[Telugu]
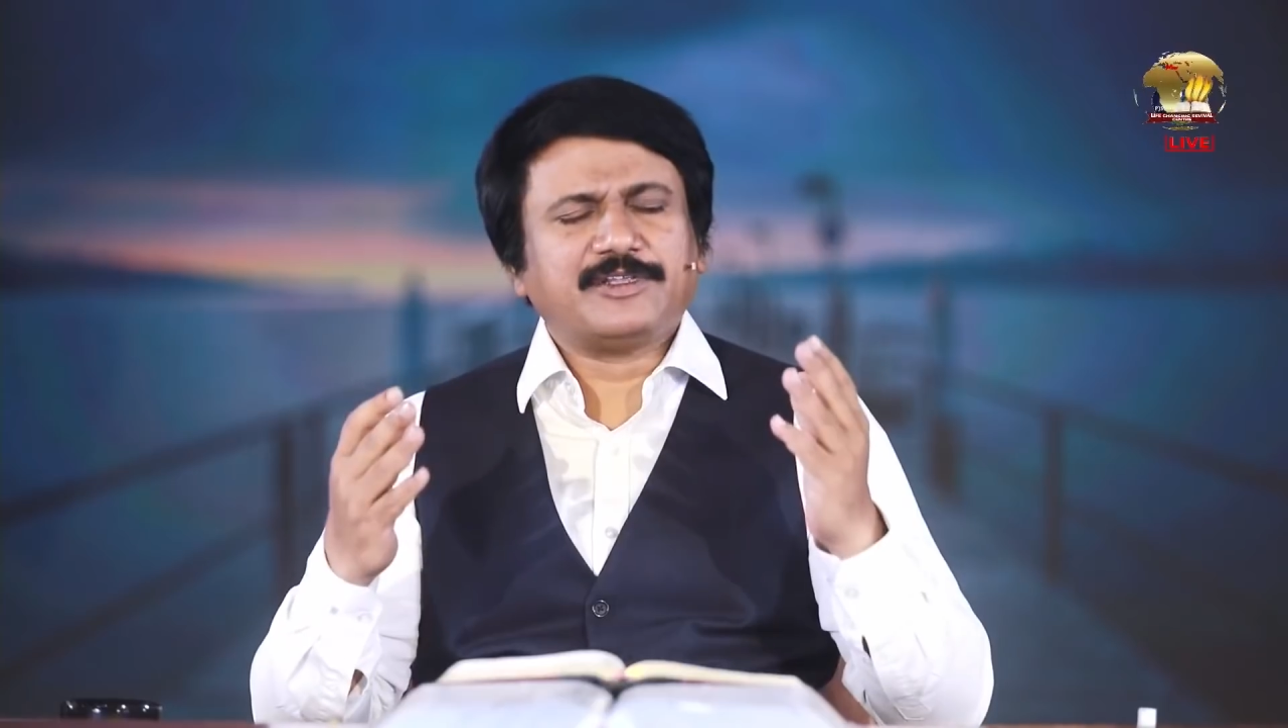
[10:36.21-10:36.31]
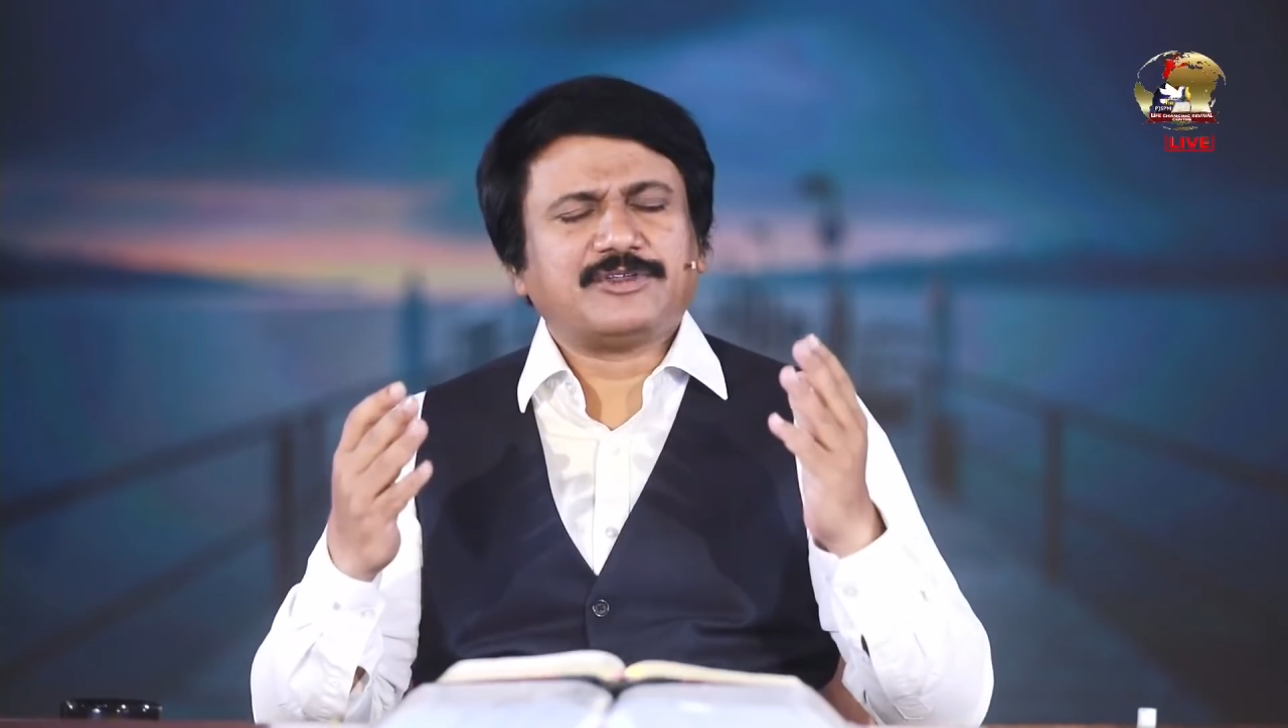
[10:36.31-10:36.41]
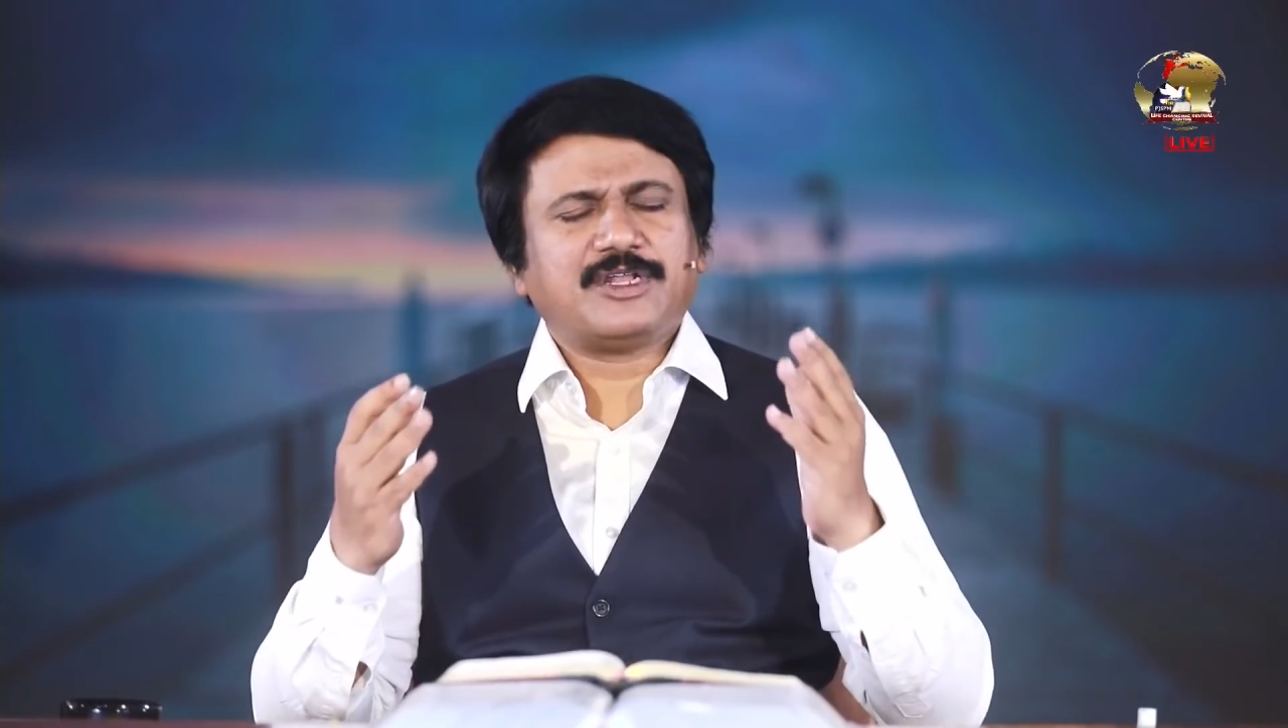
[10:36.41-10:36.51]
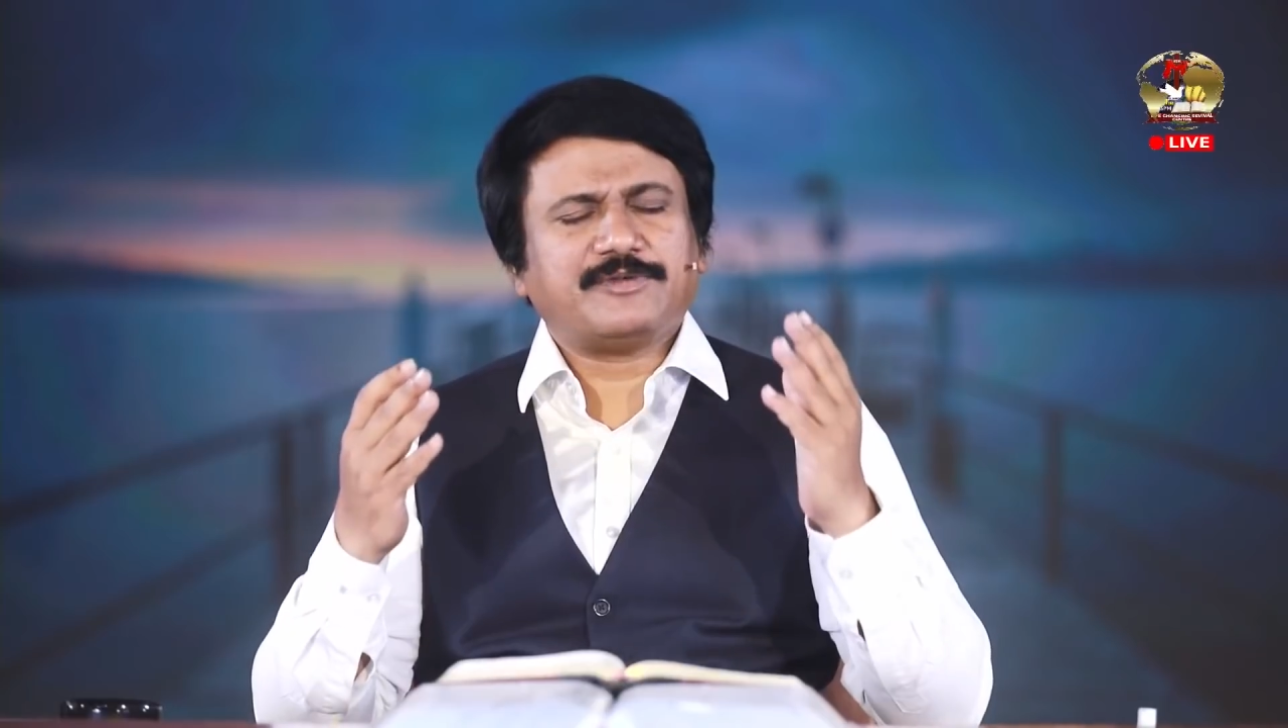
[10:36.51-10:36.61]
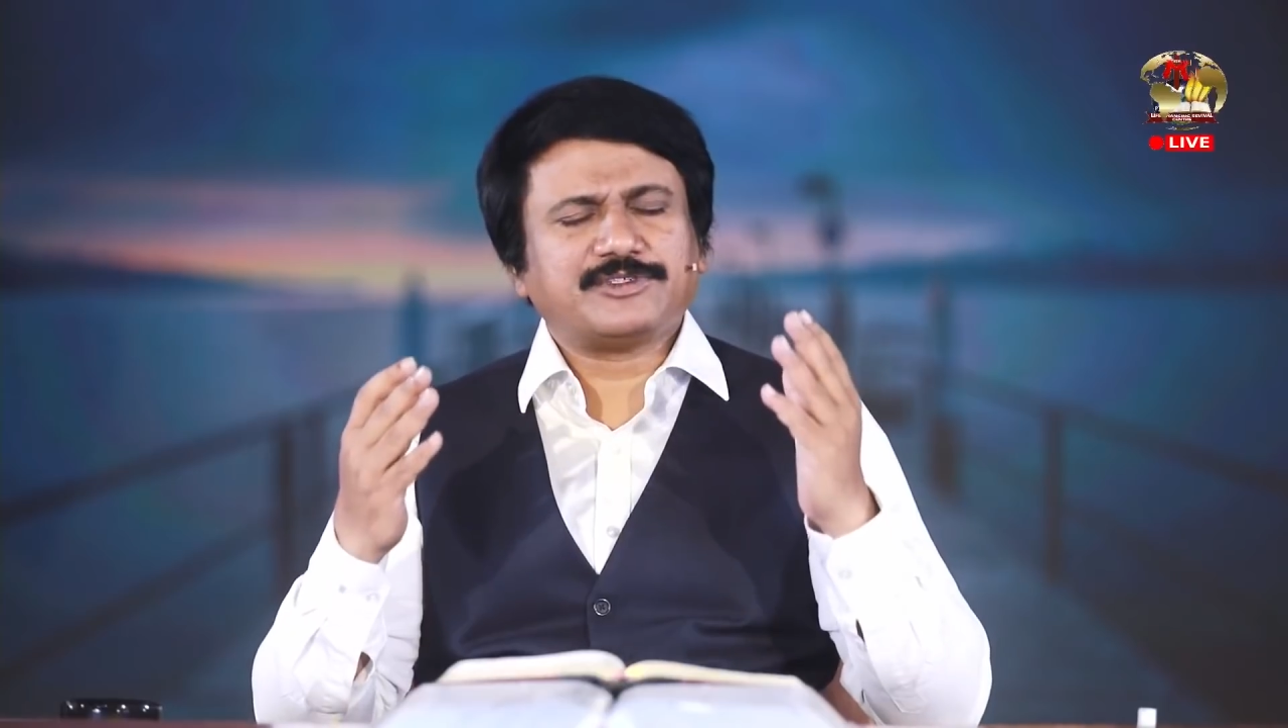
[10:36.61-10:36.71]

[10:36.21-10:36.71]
వెళ్తున్నా